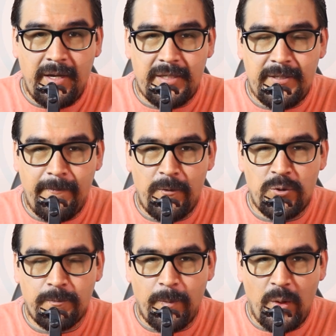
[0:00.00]

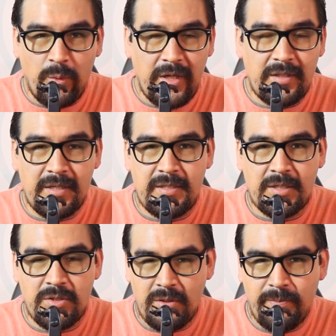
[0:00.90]
hacemos una
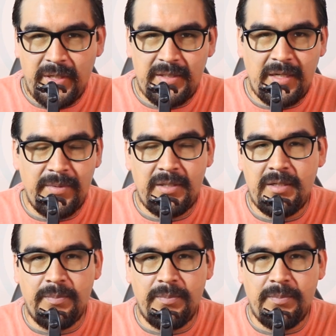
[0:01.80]
transacción prácticamente